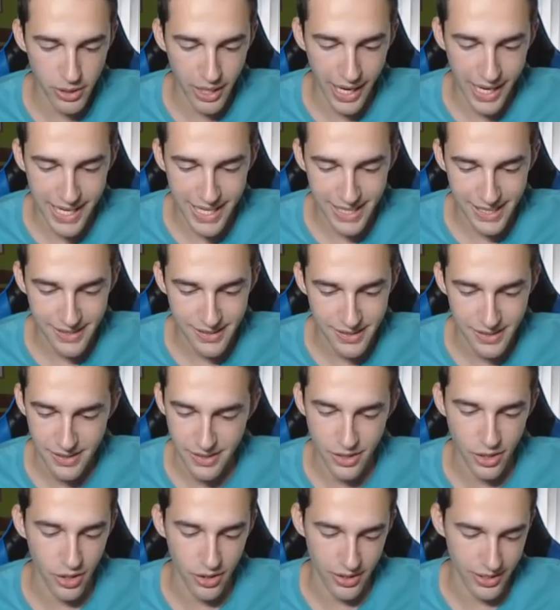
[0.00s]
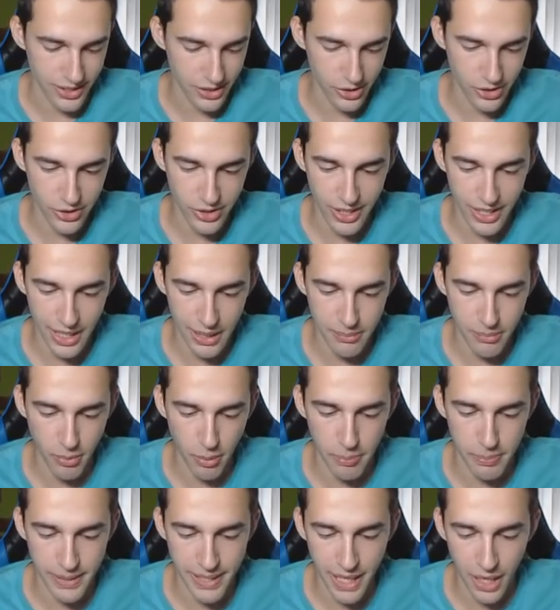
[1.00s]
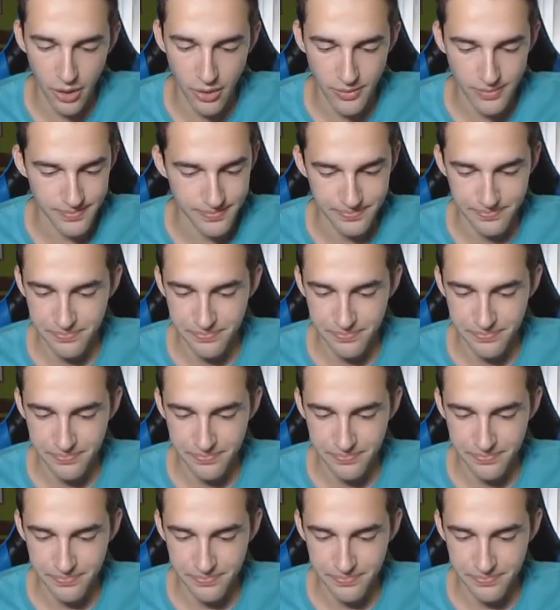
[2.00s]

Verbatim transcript: lo pone ahí No, yo creo que ya le hemos pillado